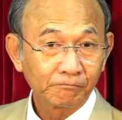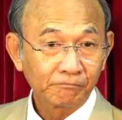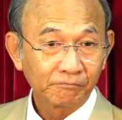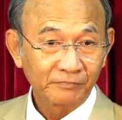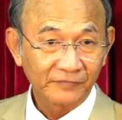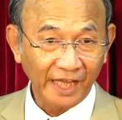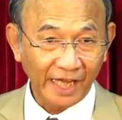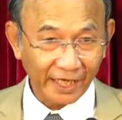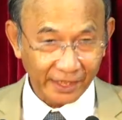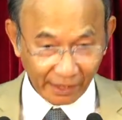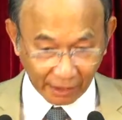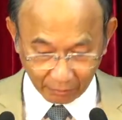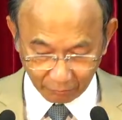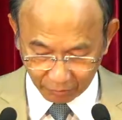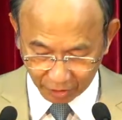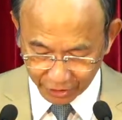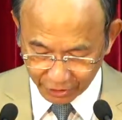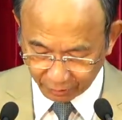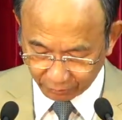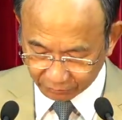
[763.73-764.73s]
tác động
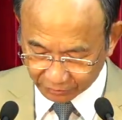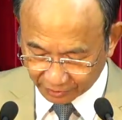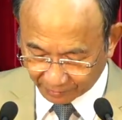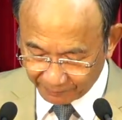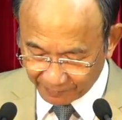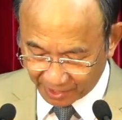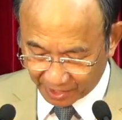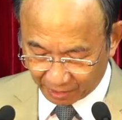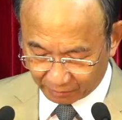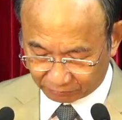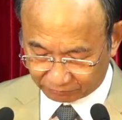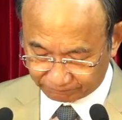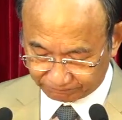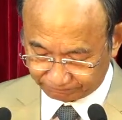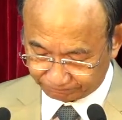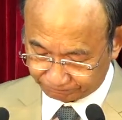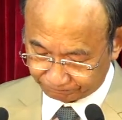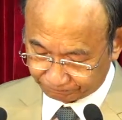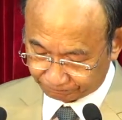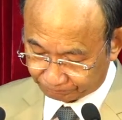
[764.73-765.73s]
ở trong tấm lòng,
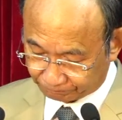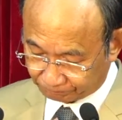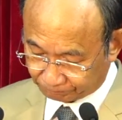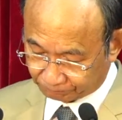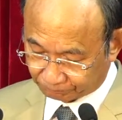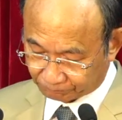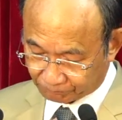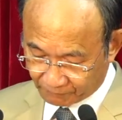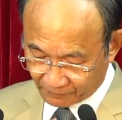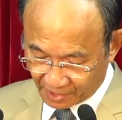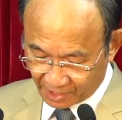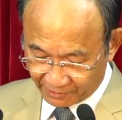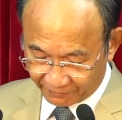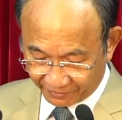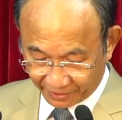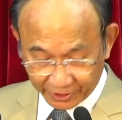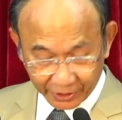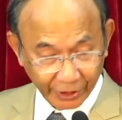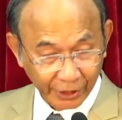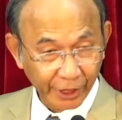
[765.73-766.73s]
và
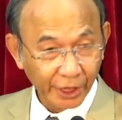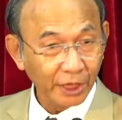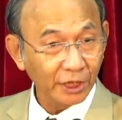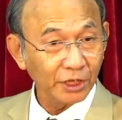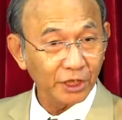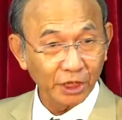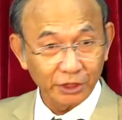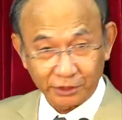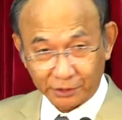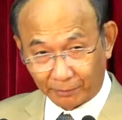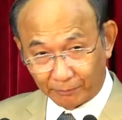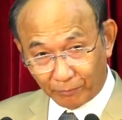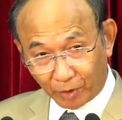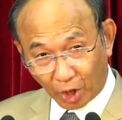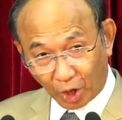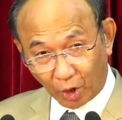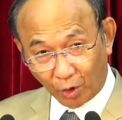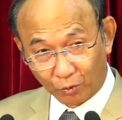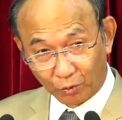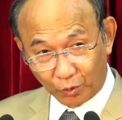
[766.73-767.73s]
khiến cho tâm
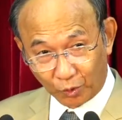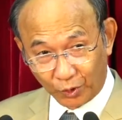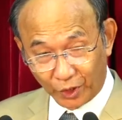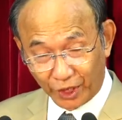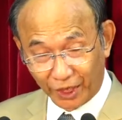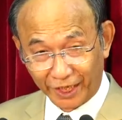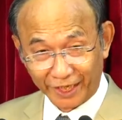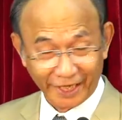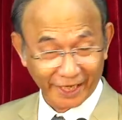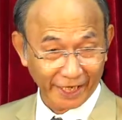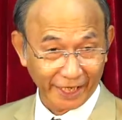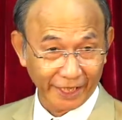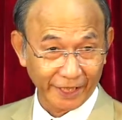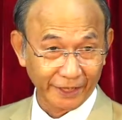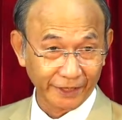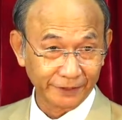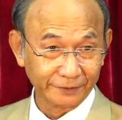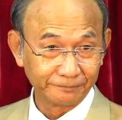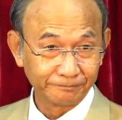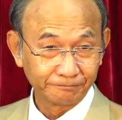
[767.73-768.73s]
hồn của người
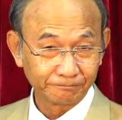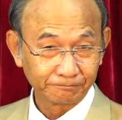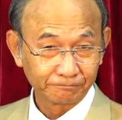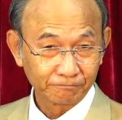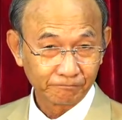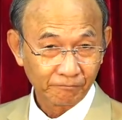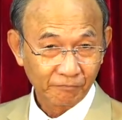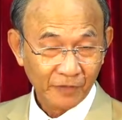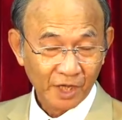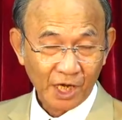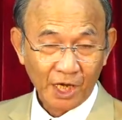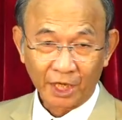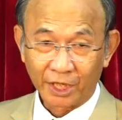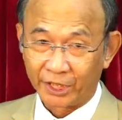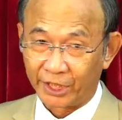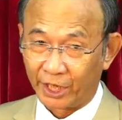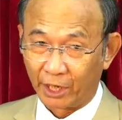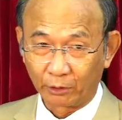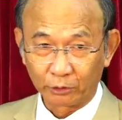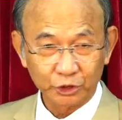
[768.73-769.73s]
này,
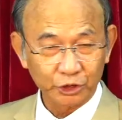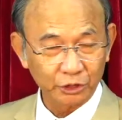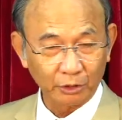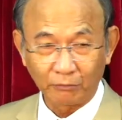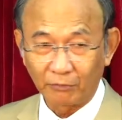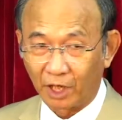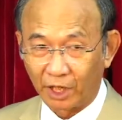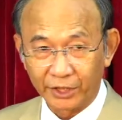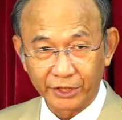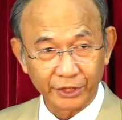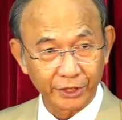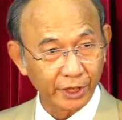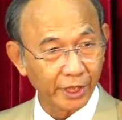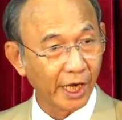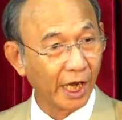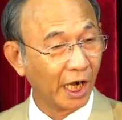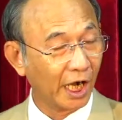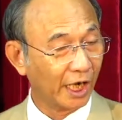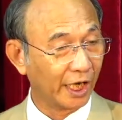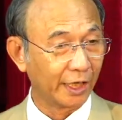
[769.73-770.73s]
giàu sống ở giữa
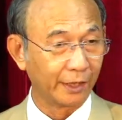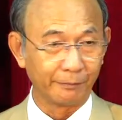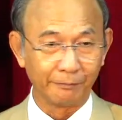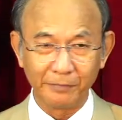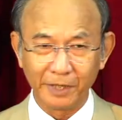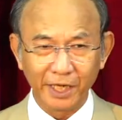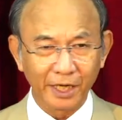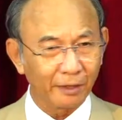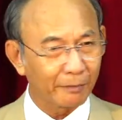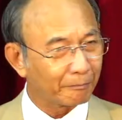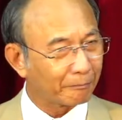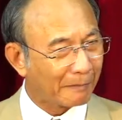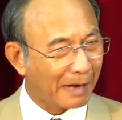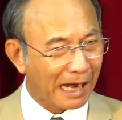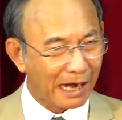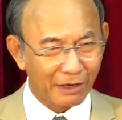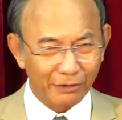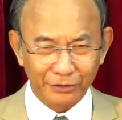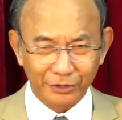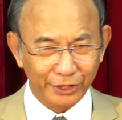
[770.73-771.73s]
đời biết
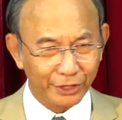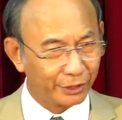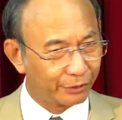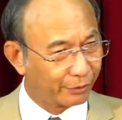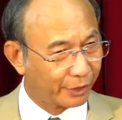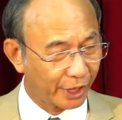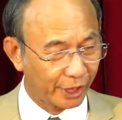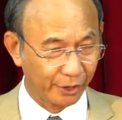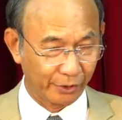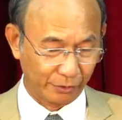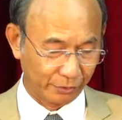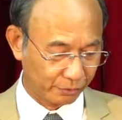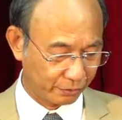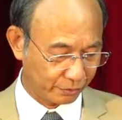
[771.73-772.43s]
bao nhiêu điều